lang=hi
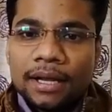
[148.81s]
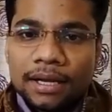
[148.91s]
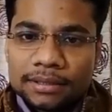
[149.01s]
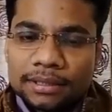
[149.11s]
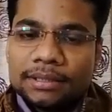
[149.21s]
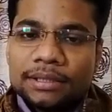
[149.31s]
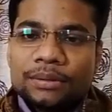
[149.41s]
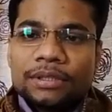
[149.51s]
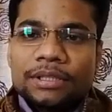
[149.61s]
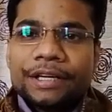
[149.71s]
कर सकते हो
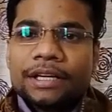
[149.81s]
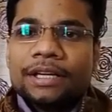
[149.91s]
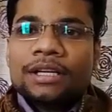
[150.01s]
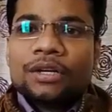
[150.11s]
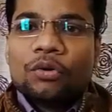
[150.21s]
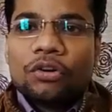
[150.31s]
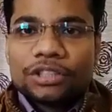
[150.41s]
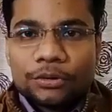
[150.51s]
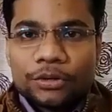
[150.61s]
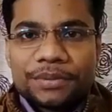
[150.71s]
ठीक है
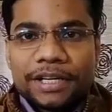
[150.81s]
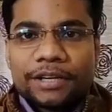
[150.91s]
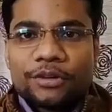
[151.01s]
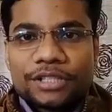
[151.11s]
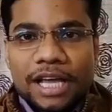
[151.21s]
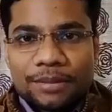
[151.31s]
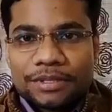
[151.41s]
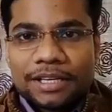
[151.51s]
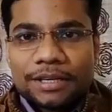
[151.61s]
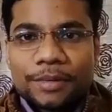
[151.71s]
कौन सा वेबसाइट है कौन सा
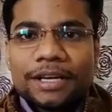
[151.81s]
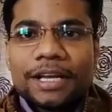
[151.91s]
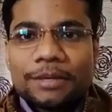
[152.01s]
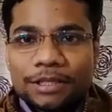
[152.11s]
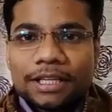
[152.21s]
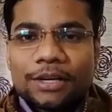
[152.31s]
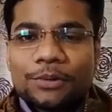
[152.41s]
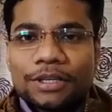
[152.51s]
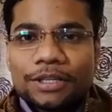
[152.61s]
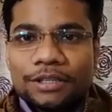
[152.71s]
ऐप्स है मैं नहीं बता रहा
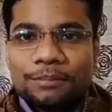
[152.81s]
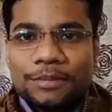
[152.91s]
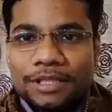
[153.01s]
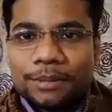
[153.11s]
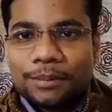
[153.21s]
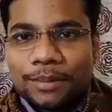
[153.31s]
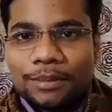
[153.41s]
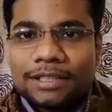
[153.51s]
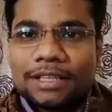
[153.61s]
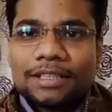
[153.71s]
हूँ क्योंकि पिछले बार मैं
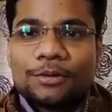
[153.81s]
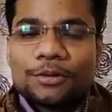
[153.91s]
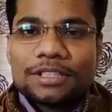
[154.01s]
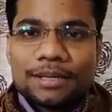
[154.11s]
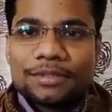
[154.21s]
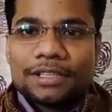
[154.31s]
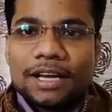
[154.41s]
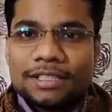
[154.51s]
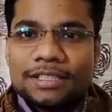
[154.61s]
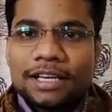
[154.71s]
बताया था कौन सा ऐप्स
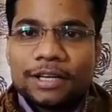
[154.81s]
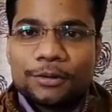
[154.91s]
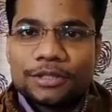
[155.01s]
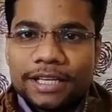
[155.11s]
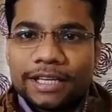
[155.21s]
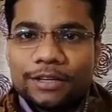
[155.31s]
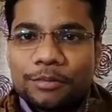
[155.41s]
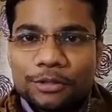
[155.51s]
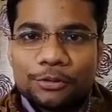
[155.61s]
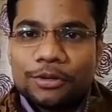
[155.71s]
अच्छा है कौन सा एक
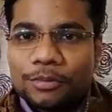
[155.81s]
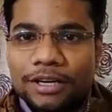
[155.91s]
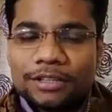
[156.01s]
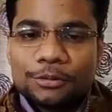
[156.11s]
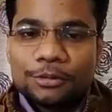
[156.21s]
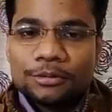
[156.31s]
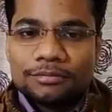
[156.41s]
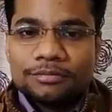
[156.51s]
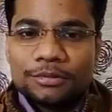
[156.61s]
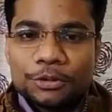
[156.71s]
नंबर दो नंबर है तो
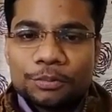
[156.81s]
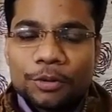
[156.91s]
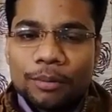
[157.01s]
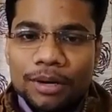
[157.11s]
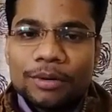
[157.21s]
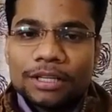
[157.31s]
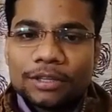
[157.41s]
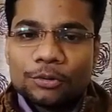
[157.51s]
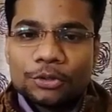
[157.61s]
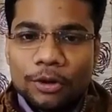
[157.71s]
कुछ प्रॉब्लम आया
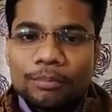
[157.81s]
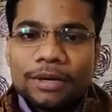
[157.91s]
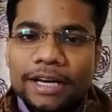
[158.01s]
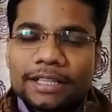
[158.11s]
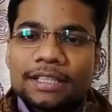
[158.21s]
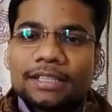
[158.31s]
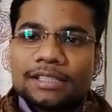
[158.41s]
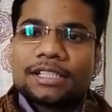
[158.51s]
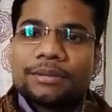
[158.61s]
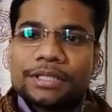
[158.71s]
था कुछ कॉम्प्लेन आया था
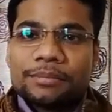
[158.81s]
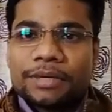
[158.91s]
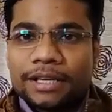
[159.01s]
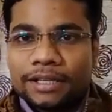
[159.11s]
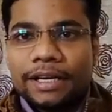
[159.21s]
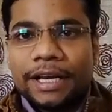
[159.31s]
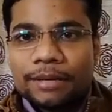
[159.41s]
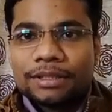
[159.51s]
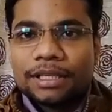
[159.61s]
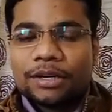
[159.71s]
इसके वजह से मैं
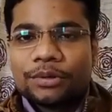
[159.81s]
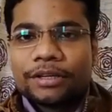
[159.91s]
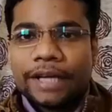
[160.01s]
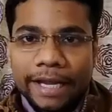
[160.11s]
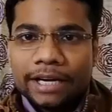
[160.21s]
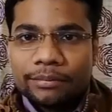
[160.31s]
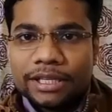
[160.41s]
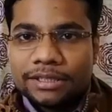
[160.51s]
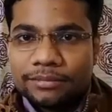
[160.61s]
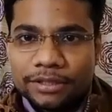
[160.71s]
नहीं बता रहा हूँ क्योंकि
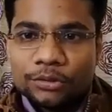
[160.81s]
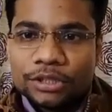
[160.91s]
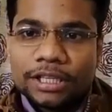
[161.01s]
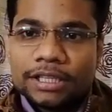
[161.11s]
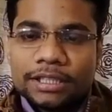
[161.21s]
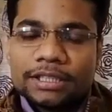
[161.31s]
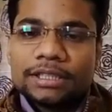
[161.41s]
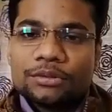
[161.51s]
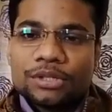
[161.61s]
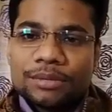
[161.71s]
एडवर्टाइजिंग हो जाएगा ठीक है
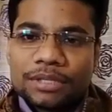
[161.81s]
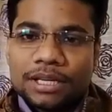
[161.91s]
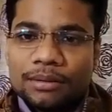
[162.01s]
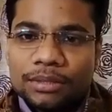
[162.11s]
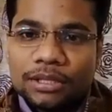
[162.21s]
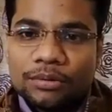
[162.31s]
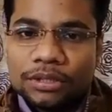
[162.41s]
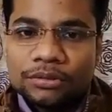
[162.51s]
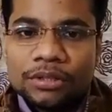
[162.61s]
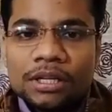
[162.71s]
कुछ ऐप्स का नाम
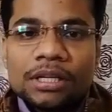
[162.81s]
बताऊंगा तो